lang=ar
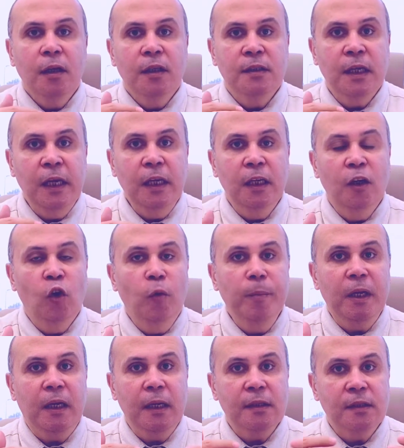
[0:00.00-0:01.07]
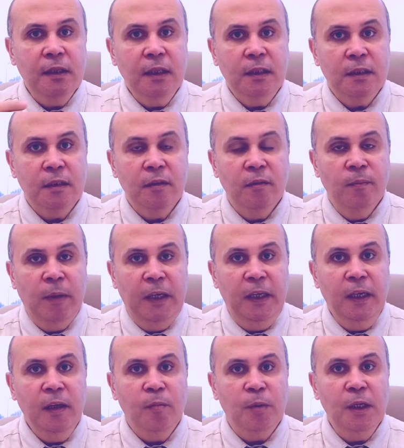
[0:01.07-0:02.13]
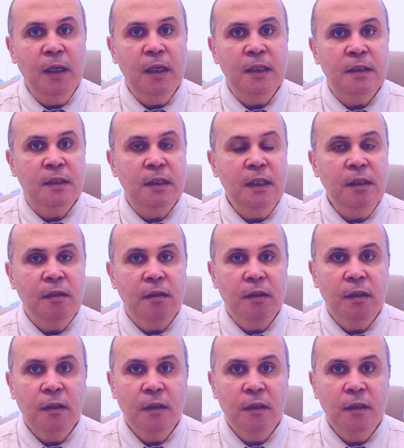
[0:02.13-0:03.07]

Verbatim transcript: زي الاوميجا 6 مليانه بيها الزيت